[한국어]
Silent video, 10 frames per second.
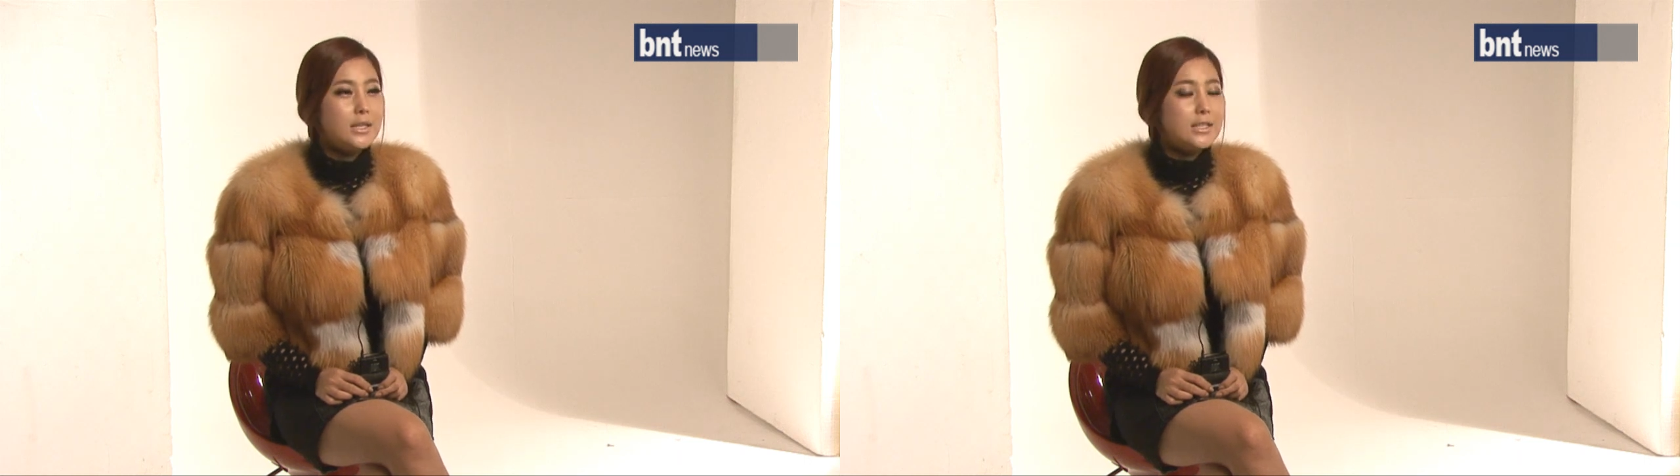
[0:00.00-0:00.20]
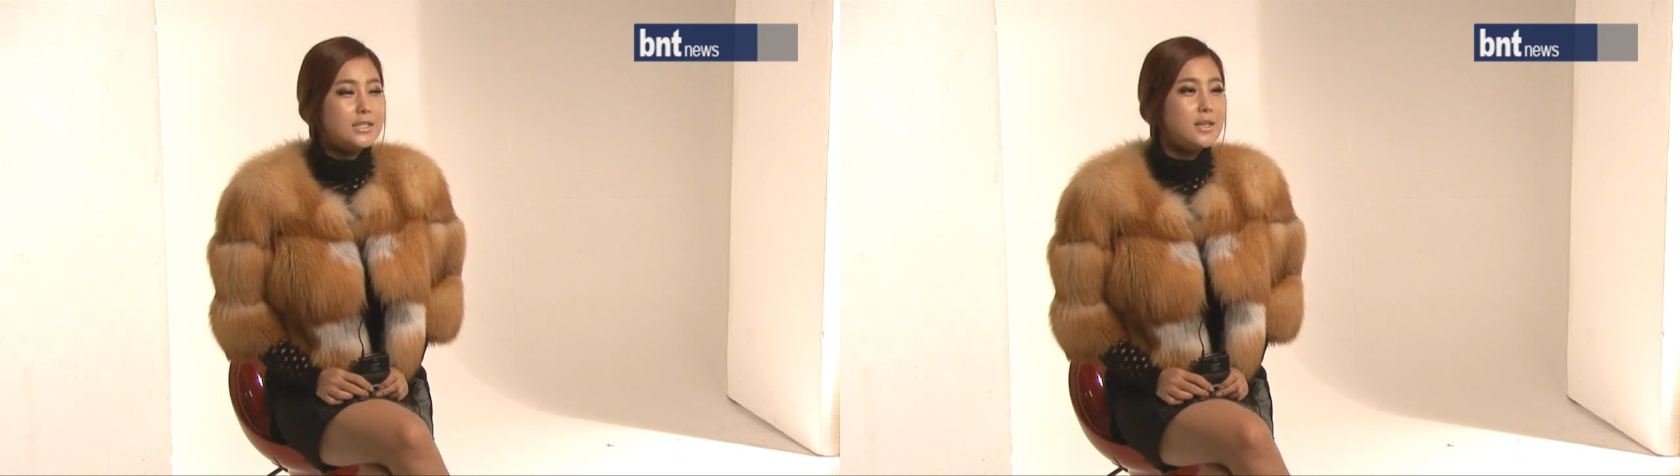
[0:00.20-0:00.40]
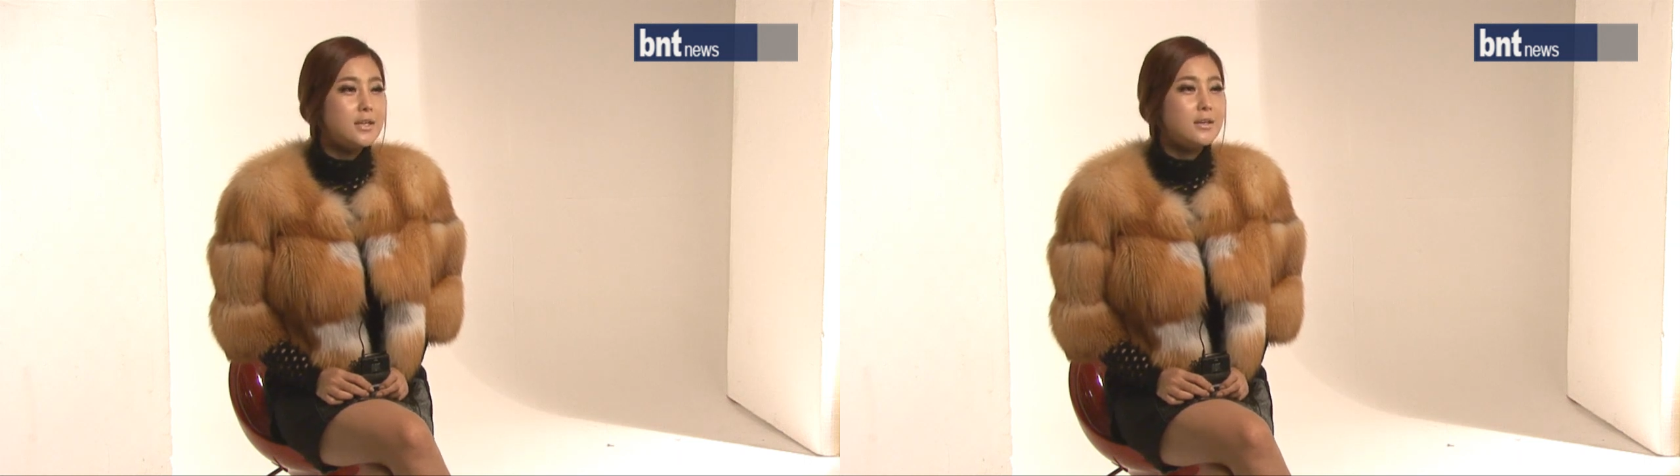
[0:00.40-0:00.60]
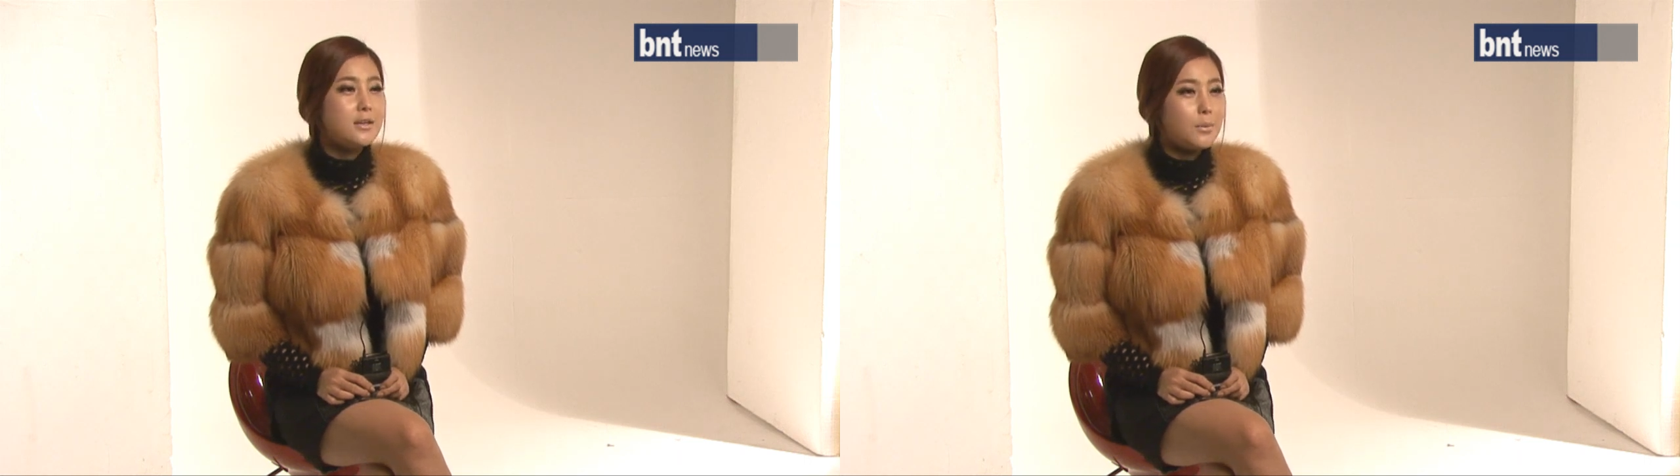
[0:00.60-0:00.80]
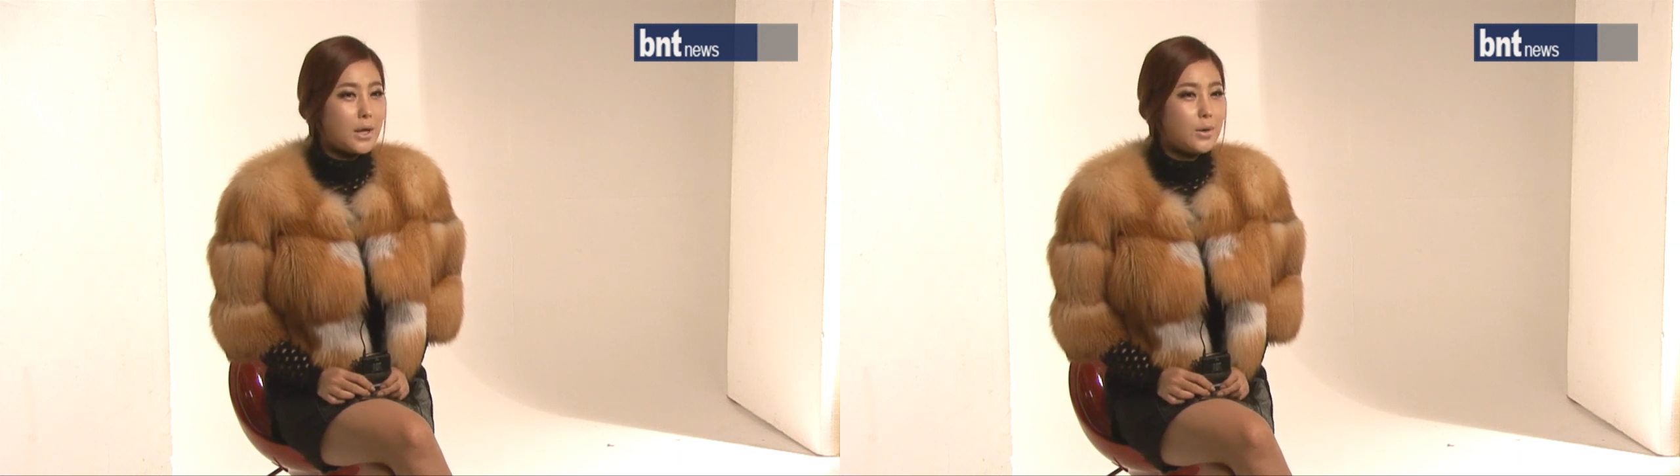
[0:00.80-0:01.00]

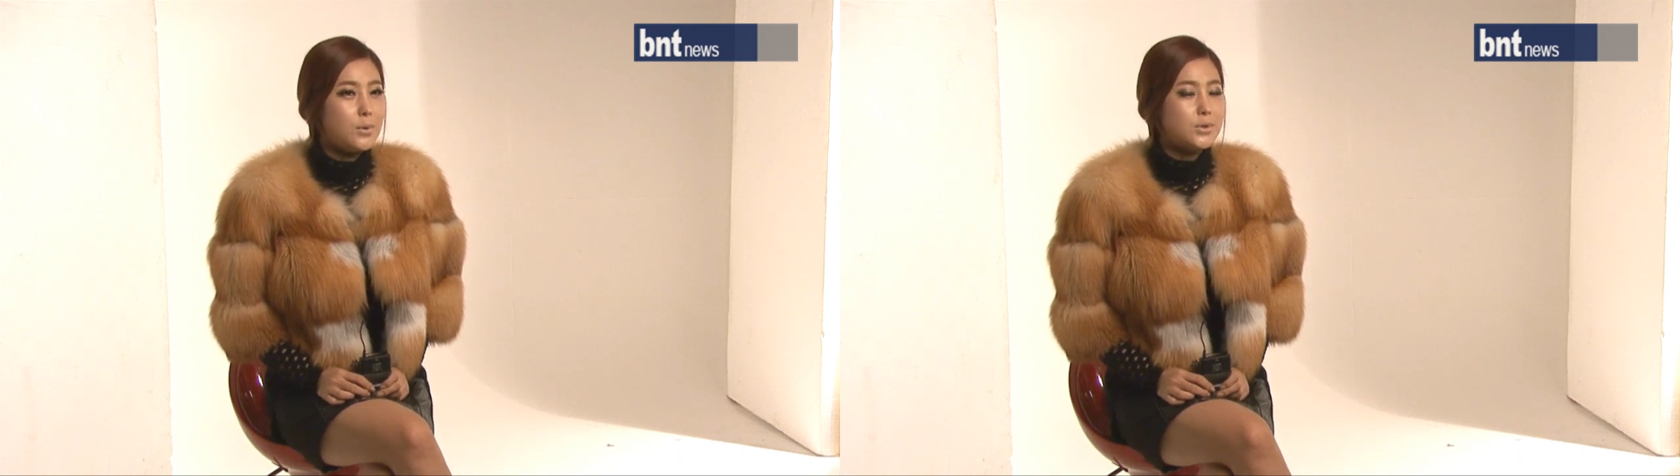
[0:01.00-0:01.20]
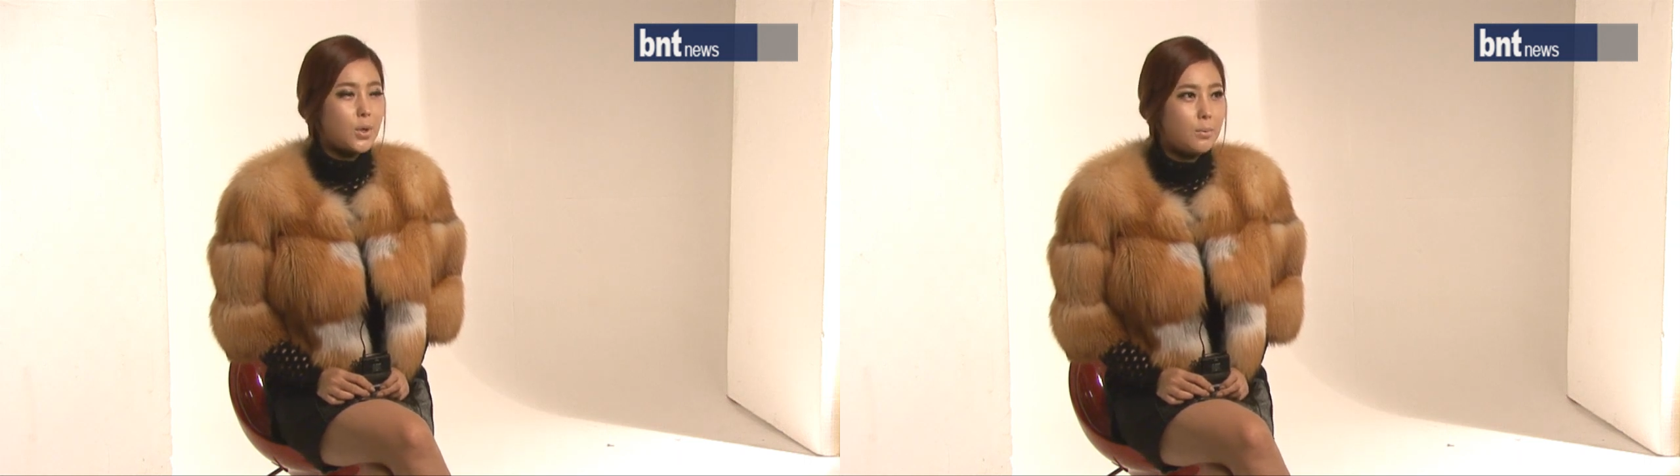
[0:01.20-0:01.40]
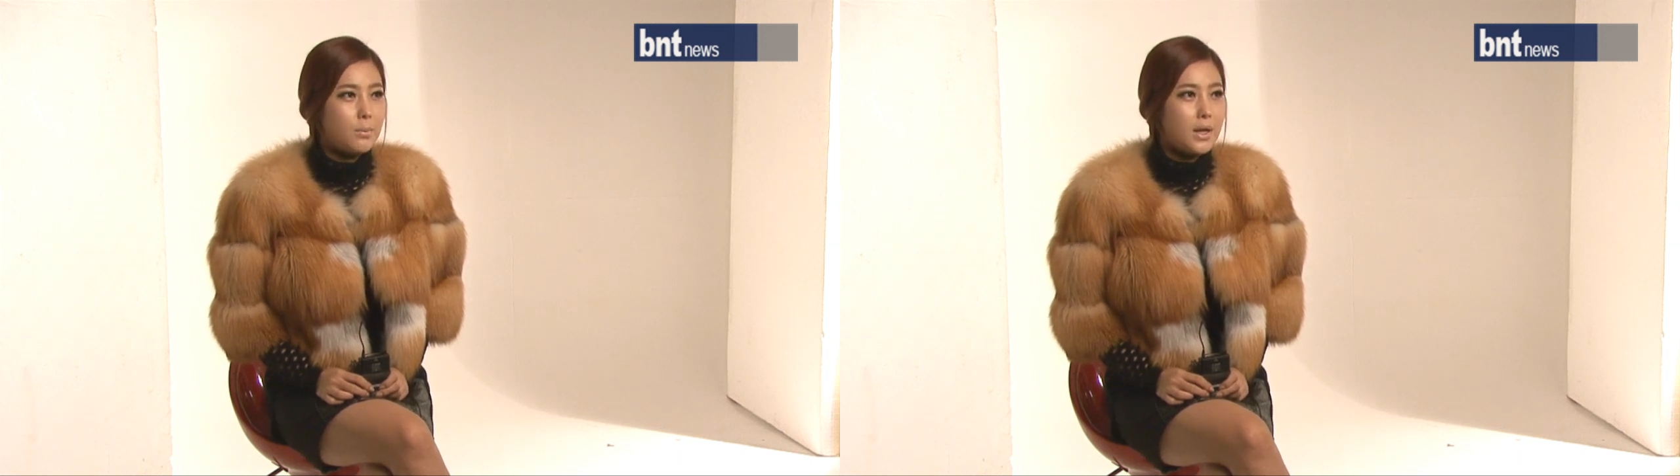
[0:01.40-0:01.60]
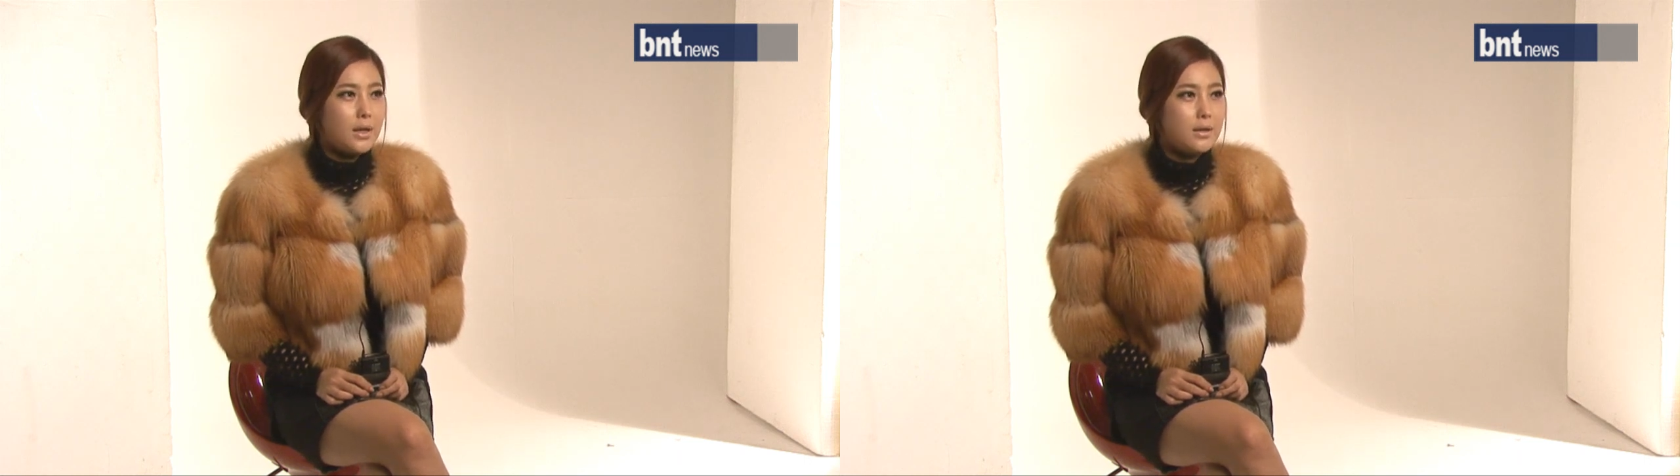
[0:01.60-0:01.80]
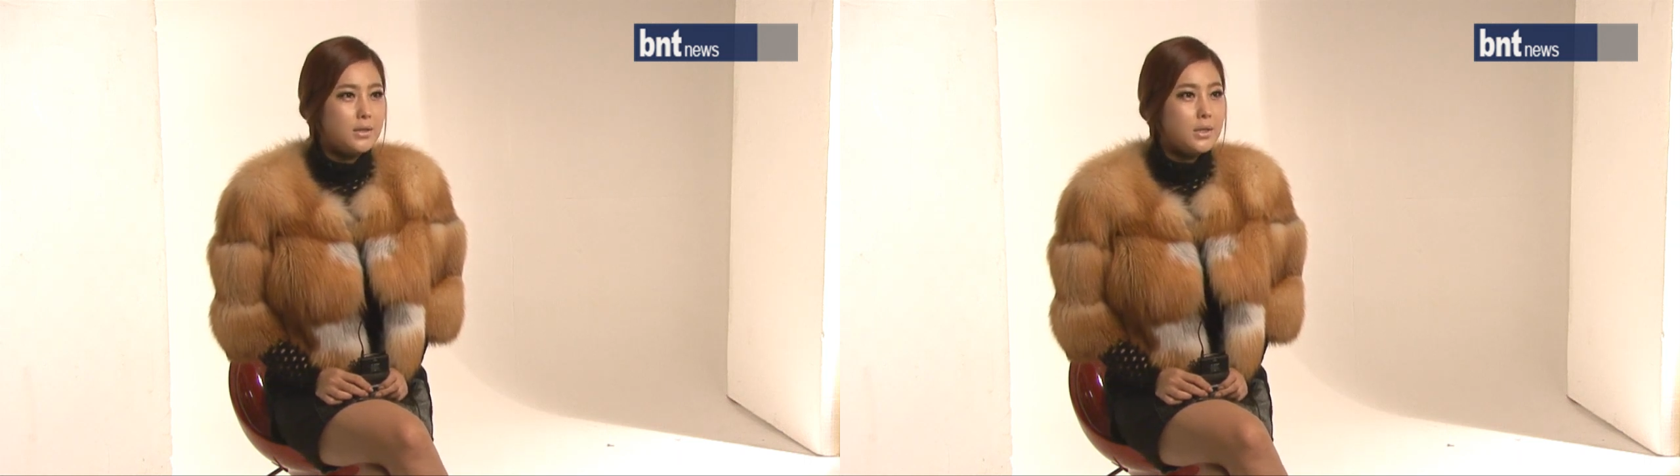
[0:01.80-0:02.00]
이제야말로
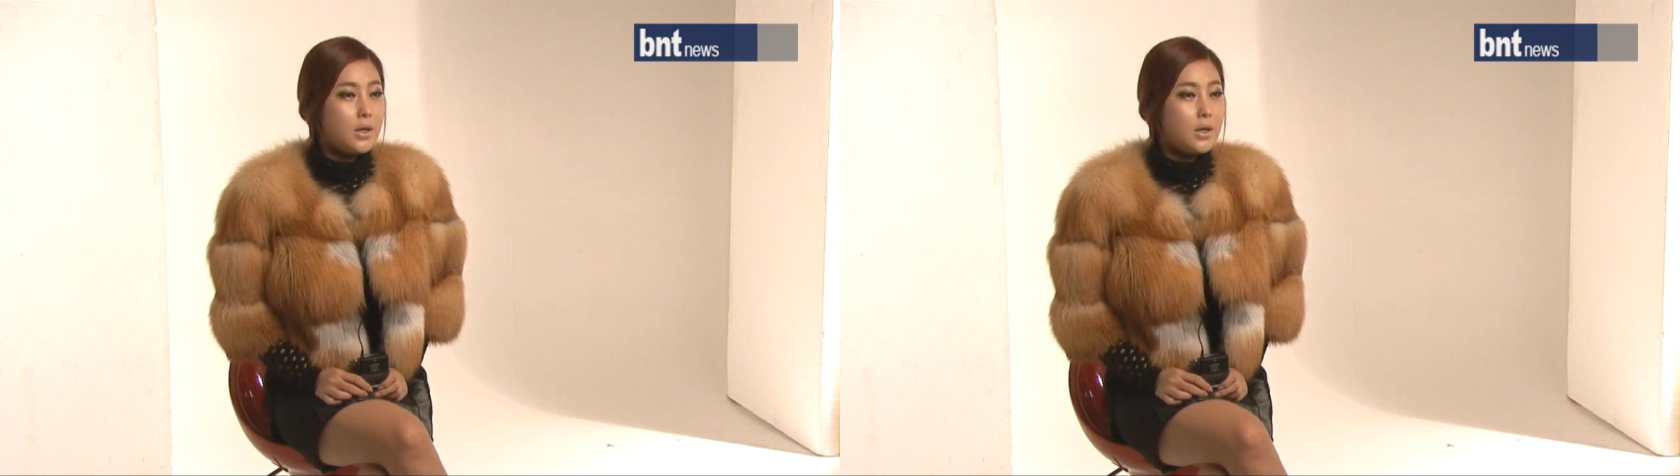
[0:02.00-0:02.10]
정말